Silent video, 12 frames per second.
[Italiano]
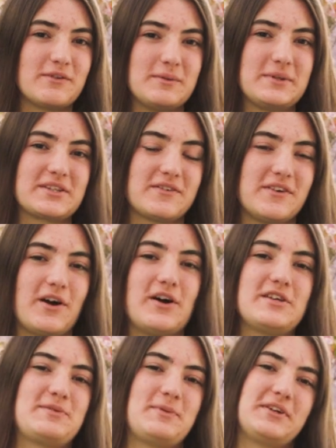dove mi
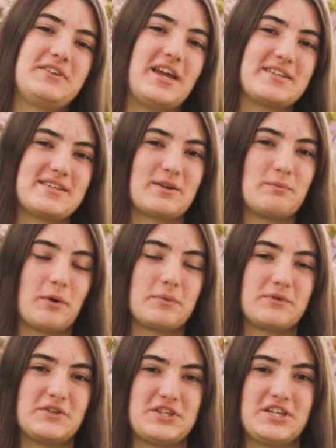troverò, spero di essere un po'
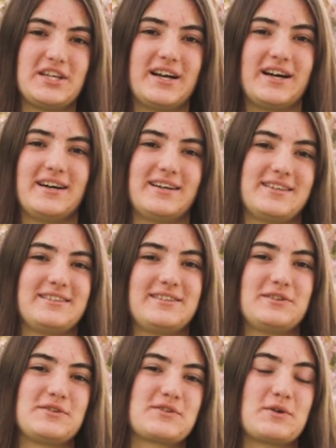più vicina
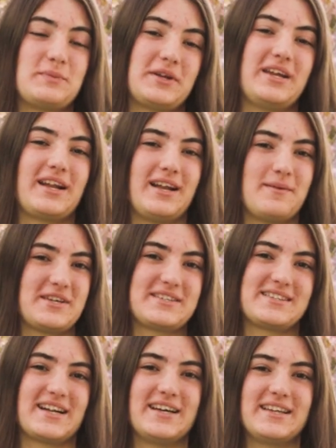allo scoprire la mia
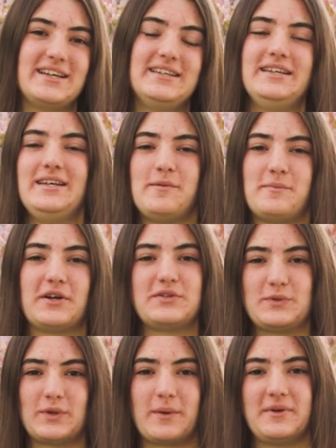strada, però
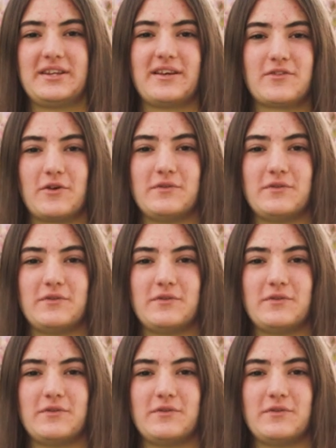sicuramente avrò